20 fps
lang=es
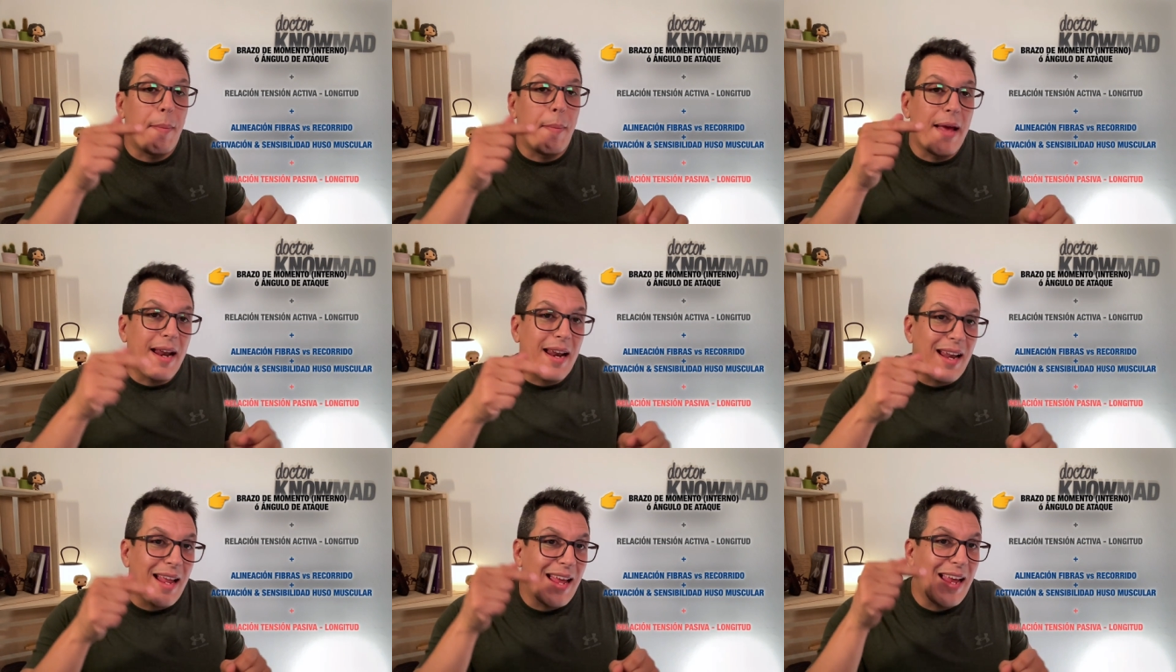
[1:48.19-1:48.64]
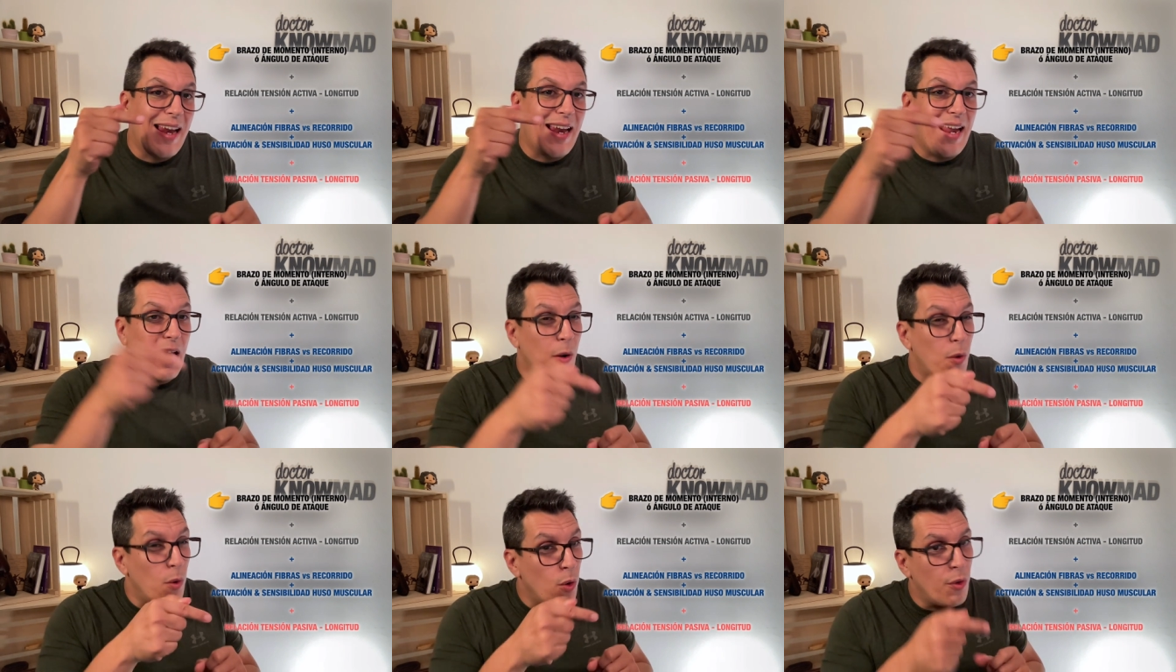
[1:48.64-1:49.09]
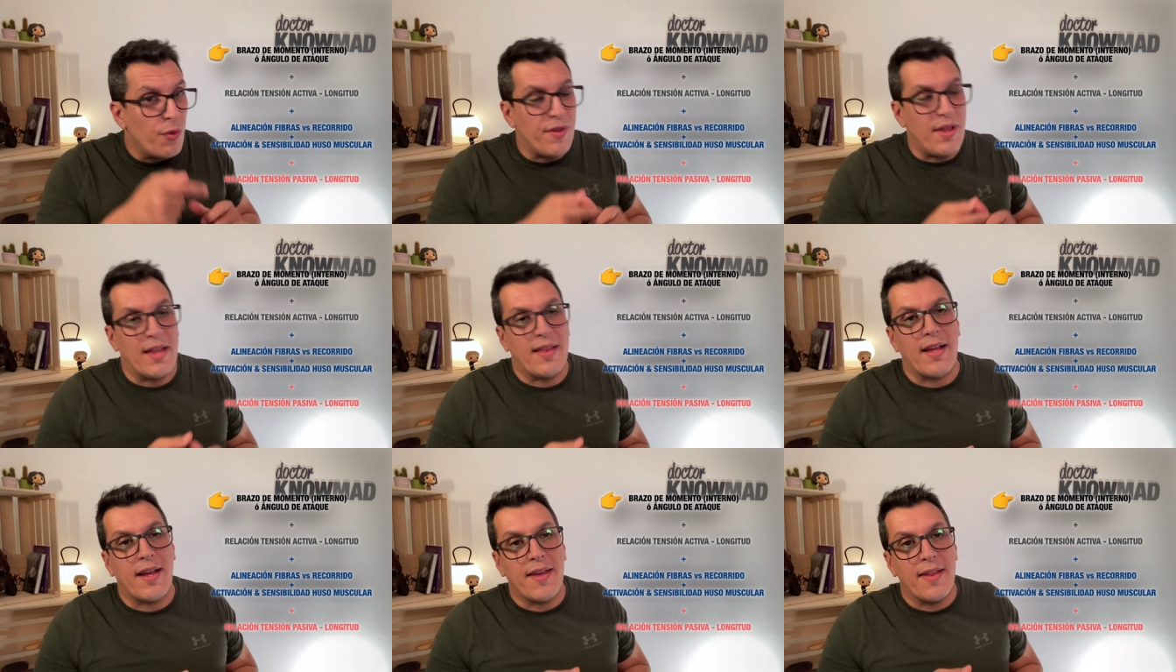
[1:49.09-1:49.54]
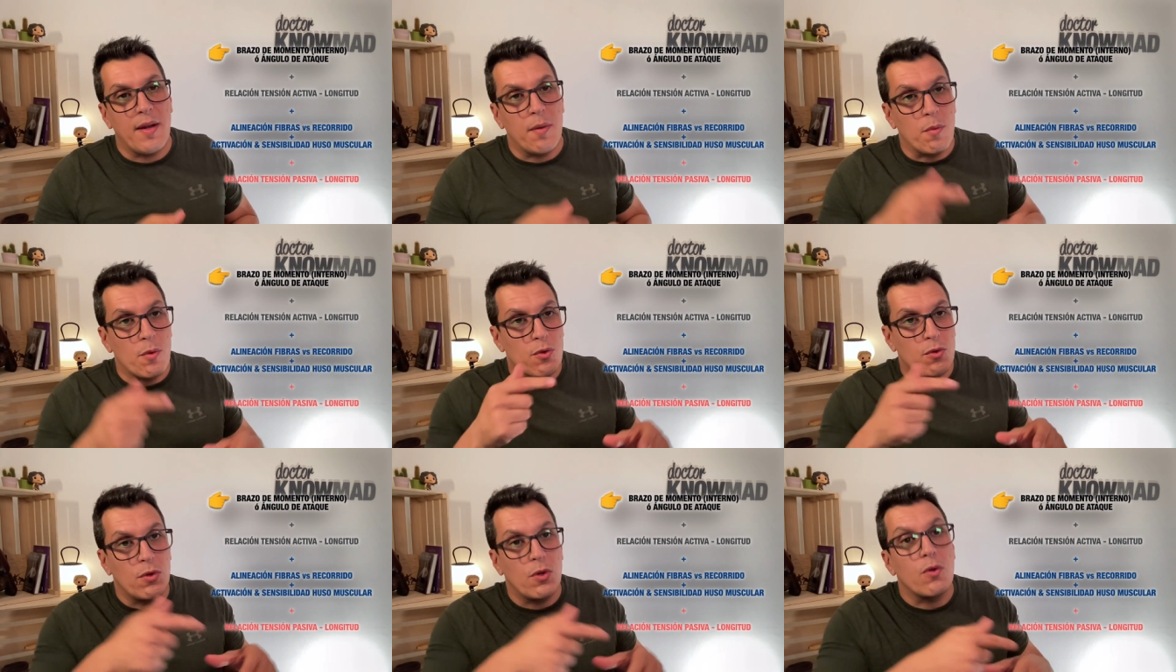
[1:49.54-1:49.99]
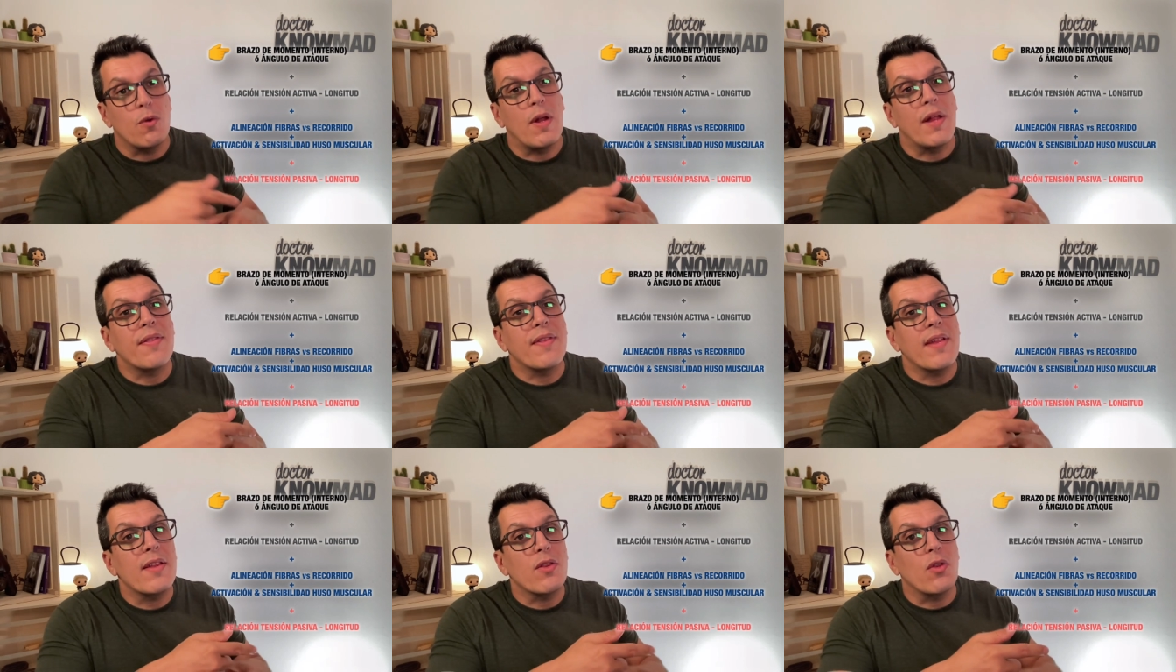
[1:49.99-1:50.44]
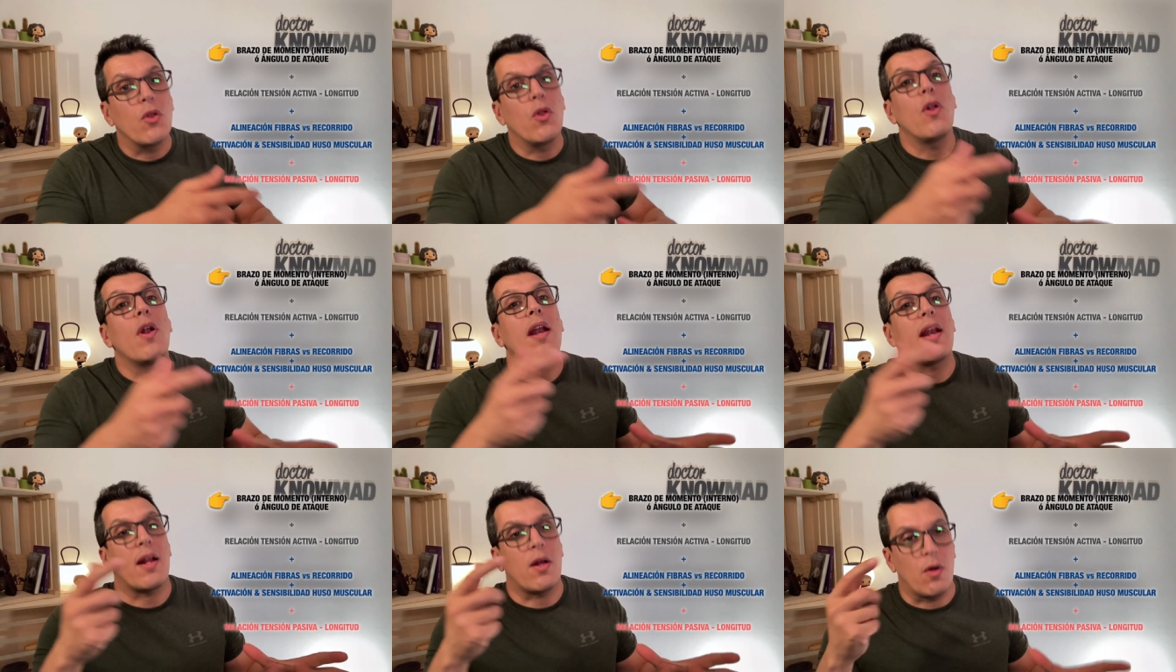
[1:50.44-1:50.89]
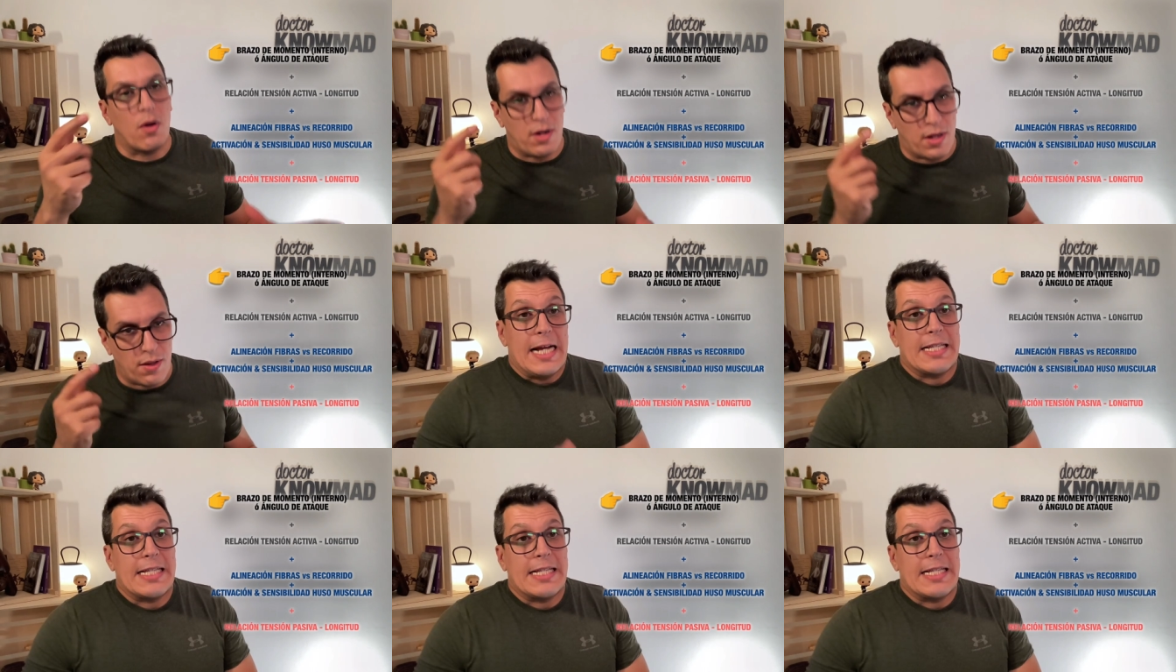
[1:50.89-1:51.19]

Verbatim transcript: ver el ángulo de ataque del músculo durante todo el recorrido.